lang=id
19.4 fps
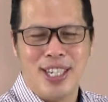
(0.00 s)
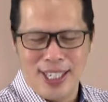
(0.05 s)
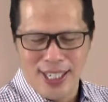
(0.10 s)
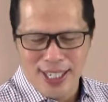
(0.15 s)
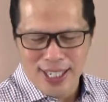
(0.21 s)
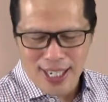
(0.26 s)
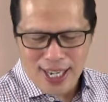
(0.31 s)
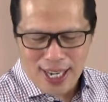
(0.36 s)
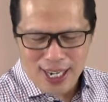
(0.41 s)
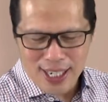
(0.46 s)

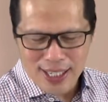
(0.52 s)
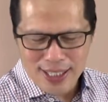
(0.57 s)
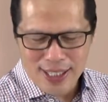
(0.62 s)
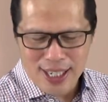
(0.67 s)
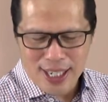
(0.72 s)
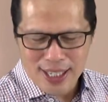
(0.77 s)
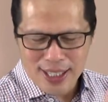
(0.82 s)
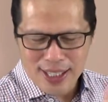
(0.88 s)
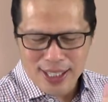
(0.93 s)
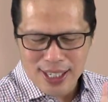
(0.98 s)
inilah
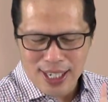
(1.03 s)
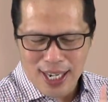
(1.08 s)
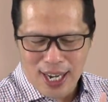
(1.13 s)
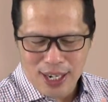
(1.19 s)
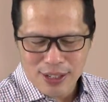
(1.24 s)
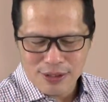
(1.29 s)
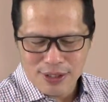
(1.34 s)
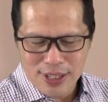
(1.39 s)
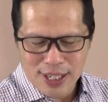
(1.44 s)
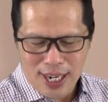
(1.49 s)
yang
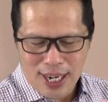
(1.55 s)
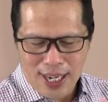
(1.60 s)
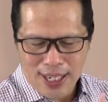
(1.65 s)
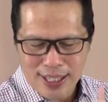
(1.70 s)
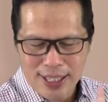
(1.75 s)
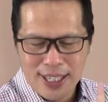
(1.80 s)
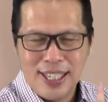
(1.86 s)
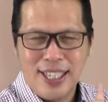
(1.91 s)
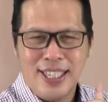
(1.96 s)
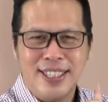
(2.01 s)

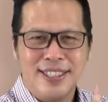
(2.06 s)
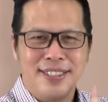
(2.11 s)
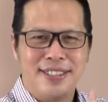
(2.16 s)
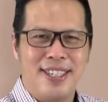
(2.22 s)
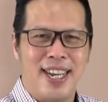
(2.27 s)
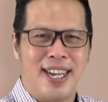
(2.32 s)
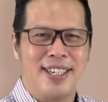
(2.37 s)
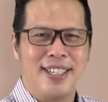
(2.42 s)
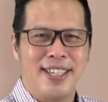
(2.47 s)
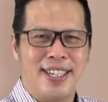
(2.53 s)
dilakukan
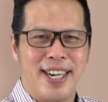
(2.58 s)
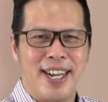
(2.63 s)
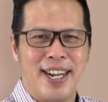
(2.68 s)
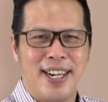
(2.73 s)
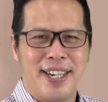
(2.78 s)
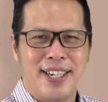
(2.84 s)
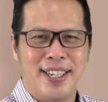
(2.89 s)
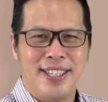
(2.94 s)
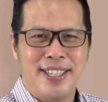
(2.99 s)
Daniel.